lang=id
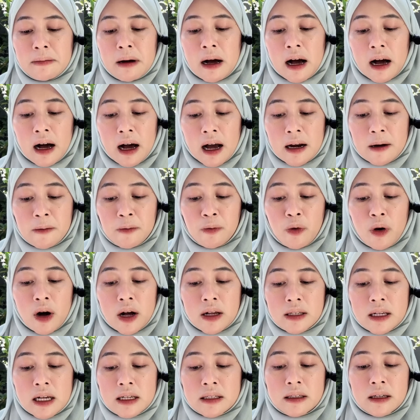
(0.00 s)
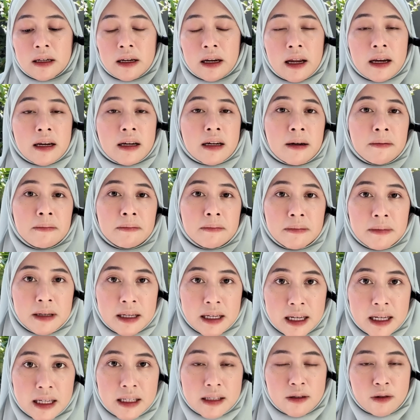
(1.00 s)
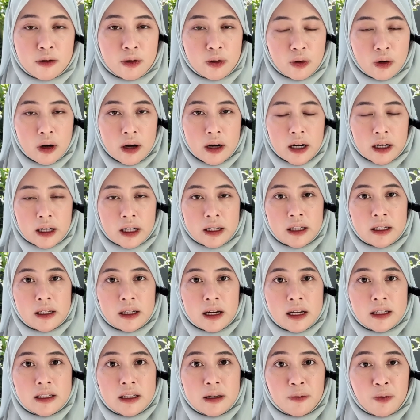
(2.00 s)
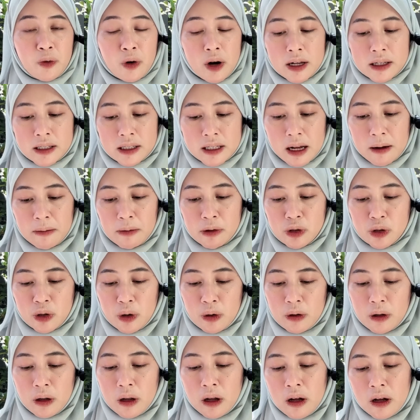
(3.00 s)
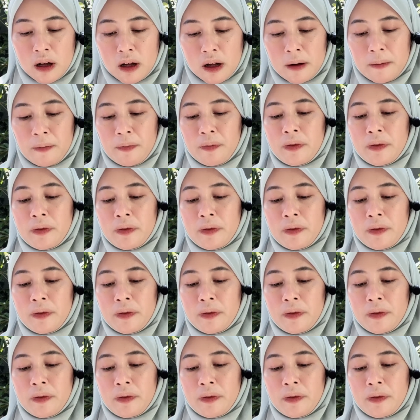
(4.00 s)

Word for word: bahkan puasa Senin Kemis tuh anaknya jadi rajin puasa Masya Allah